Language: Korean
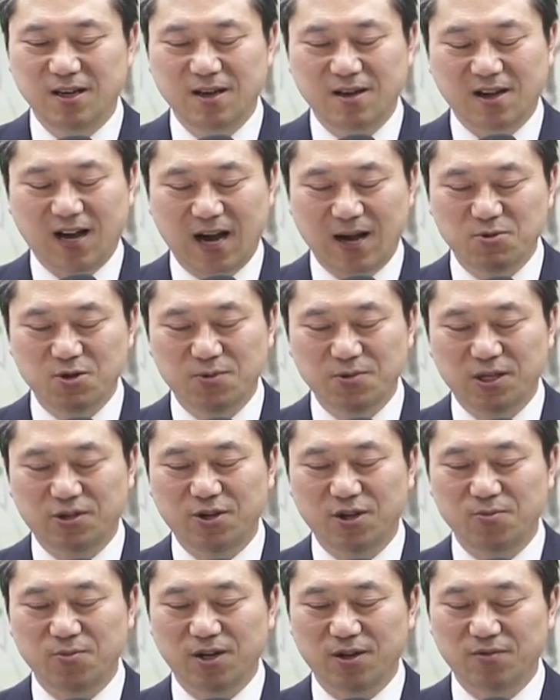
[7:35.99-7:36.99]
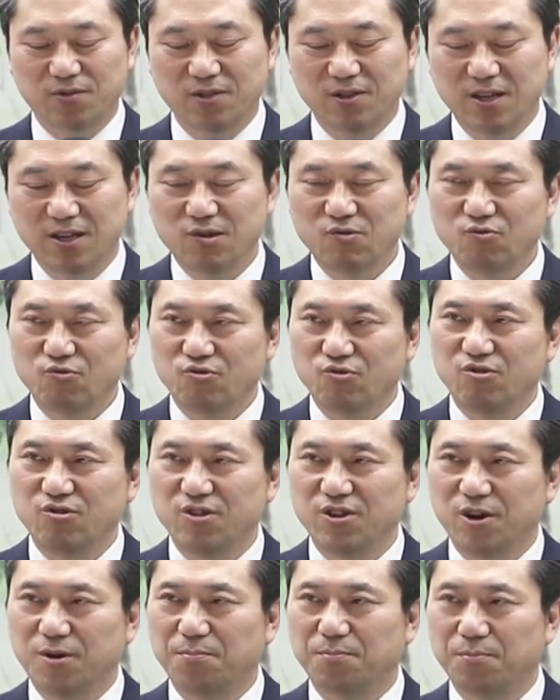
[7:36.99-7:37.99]
감염이 되면
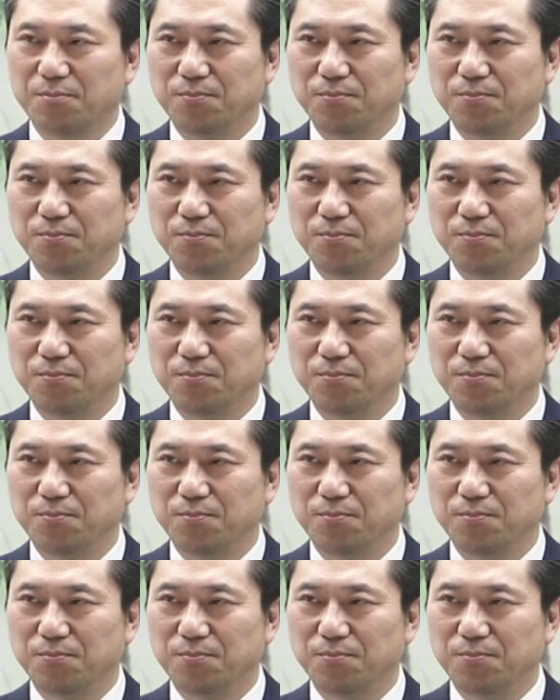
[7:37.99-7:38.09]
위염,